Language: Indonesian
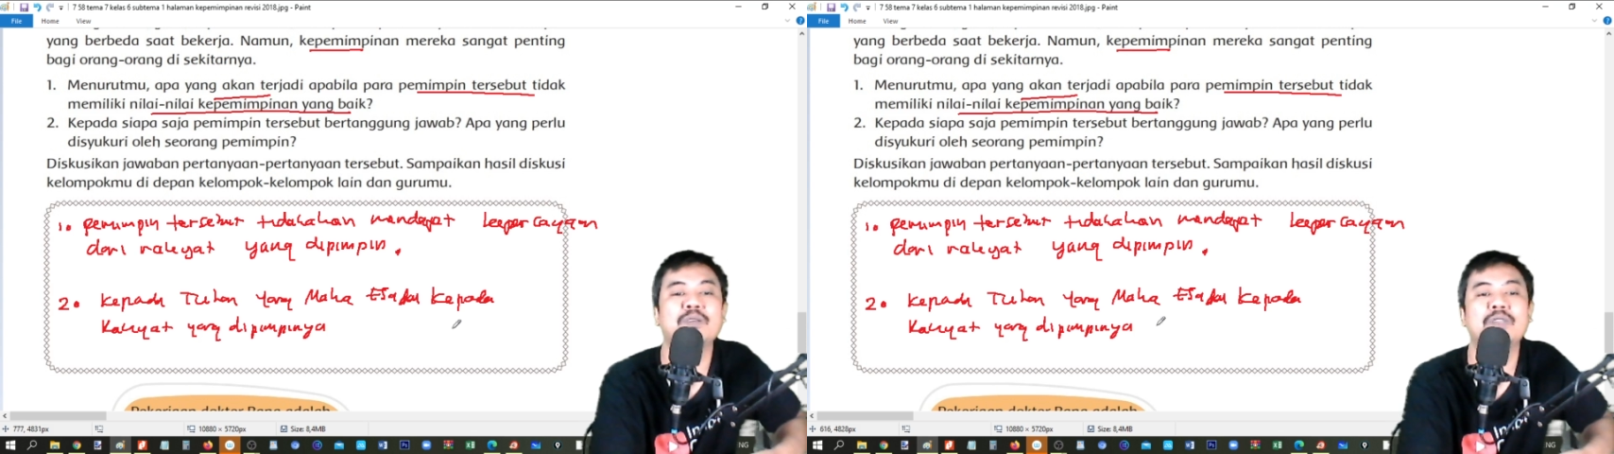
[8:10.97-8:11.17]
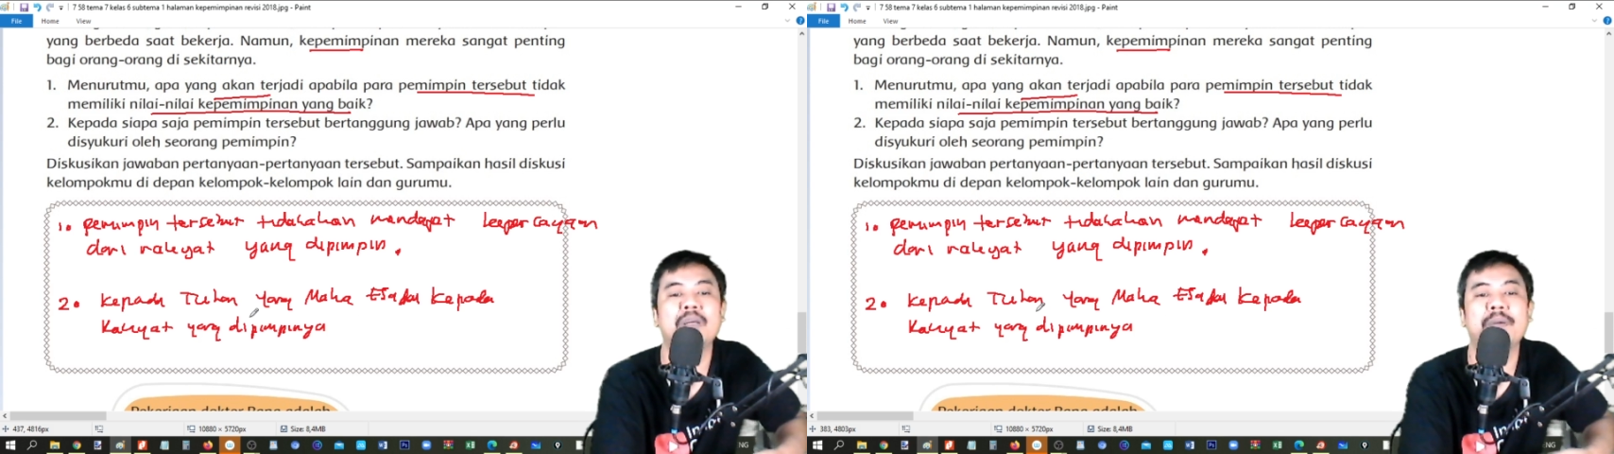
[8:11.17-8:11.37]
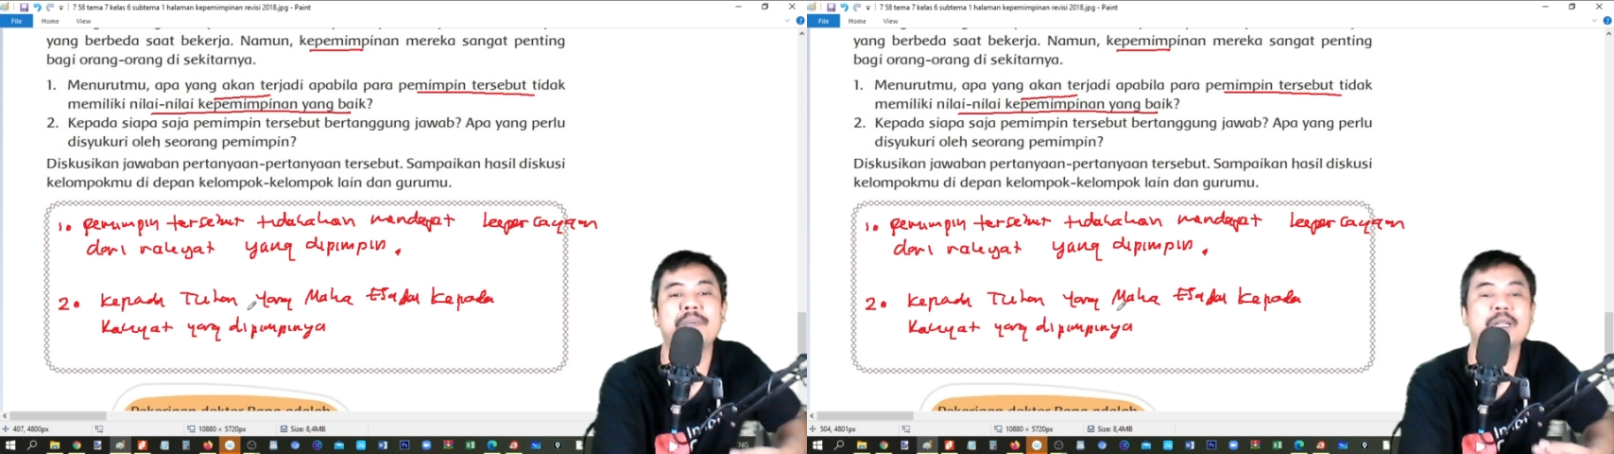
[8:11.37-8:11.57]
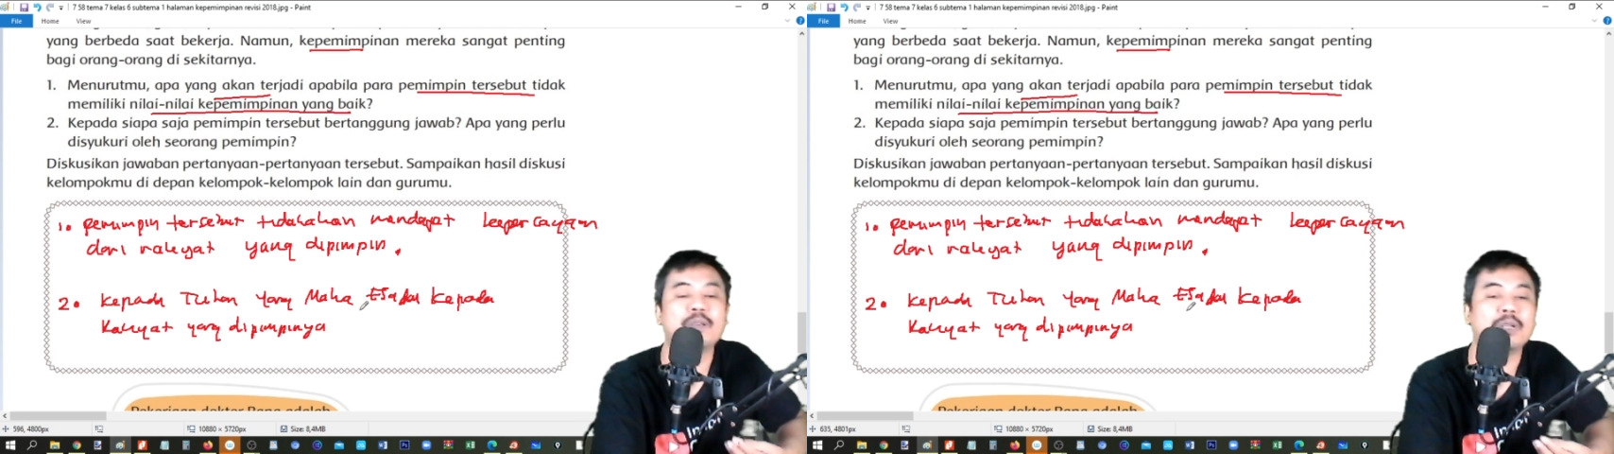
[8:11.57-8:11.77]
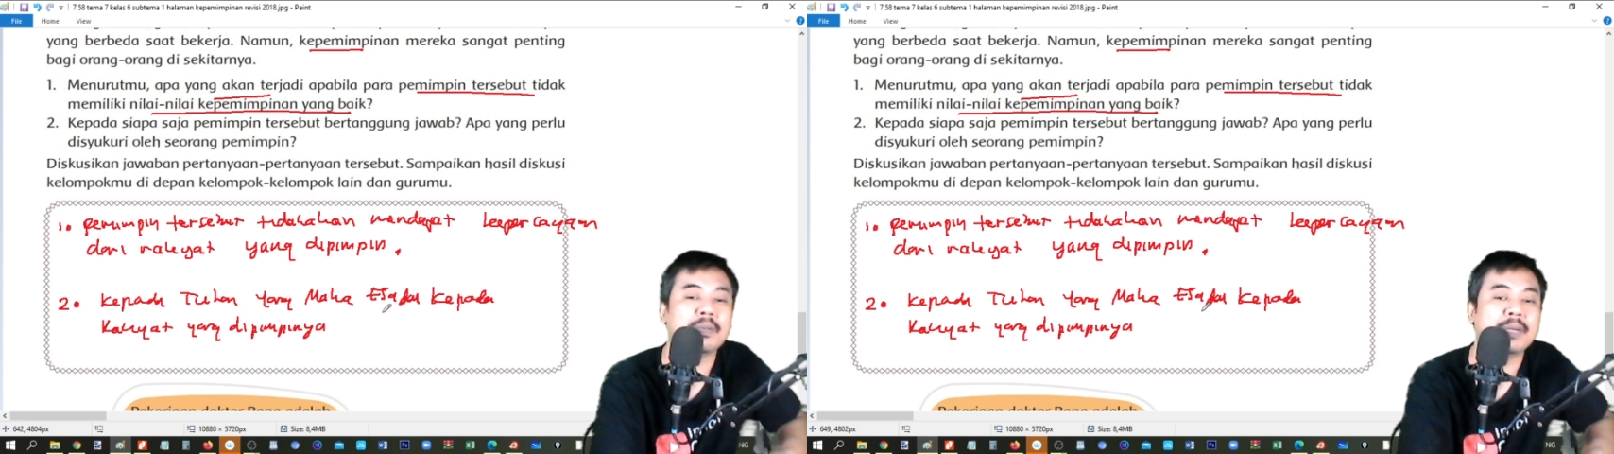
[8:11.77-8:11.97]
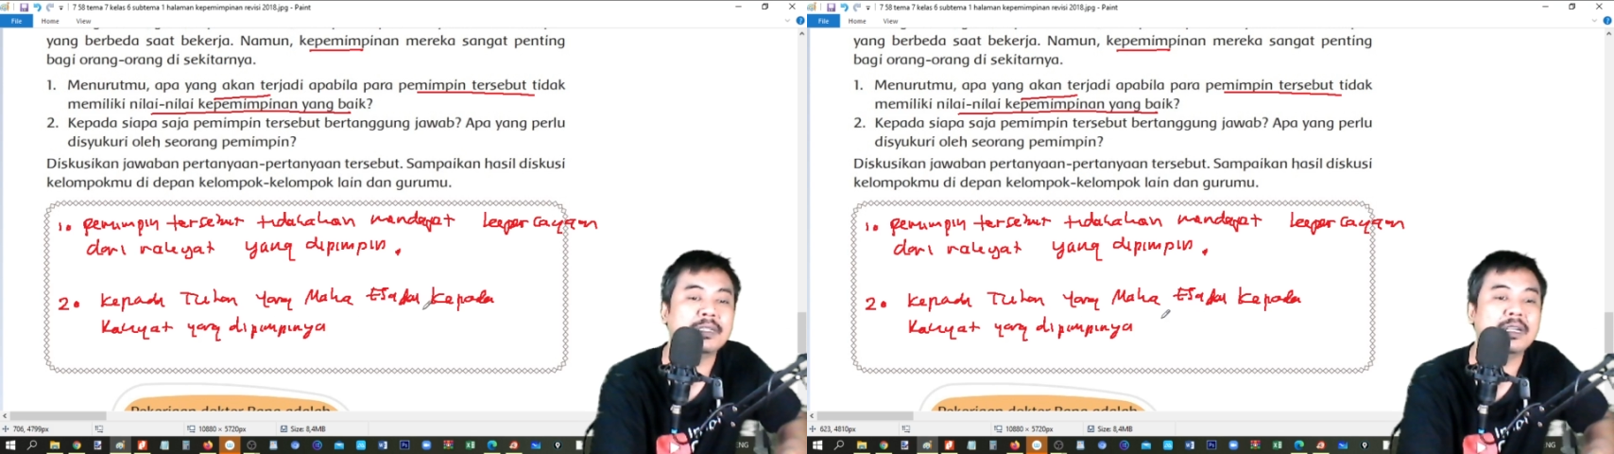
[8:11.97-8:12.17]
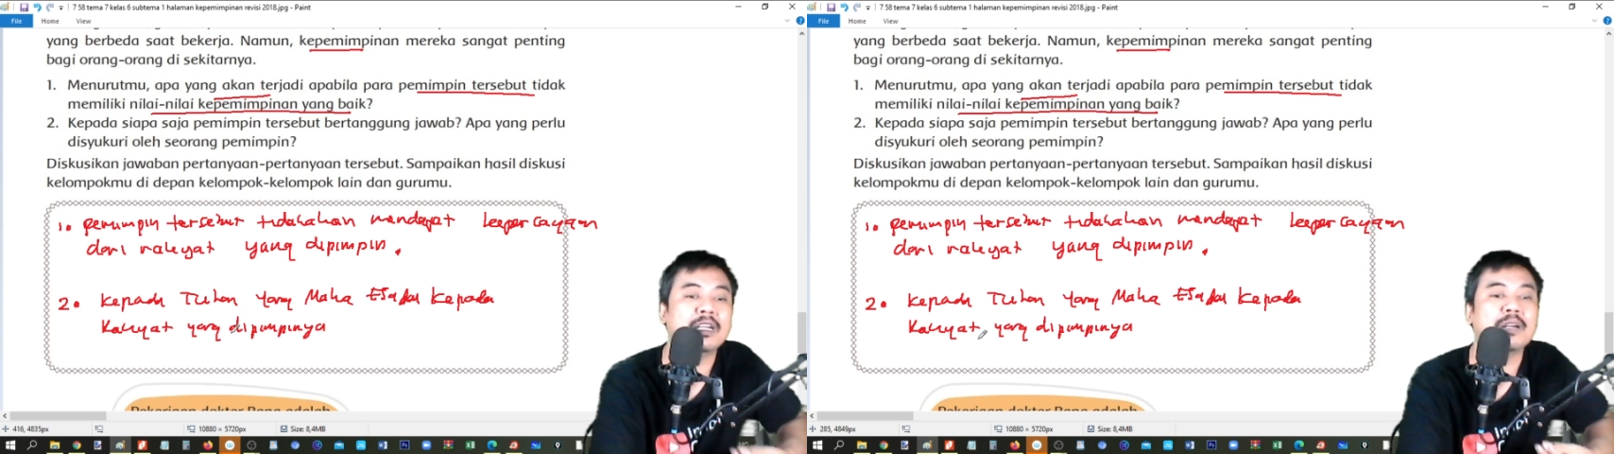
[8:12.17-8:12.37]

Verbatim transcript: jawab kepada Tuhan Yang Maha Esa dan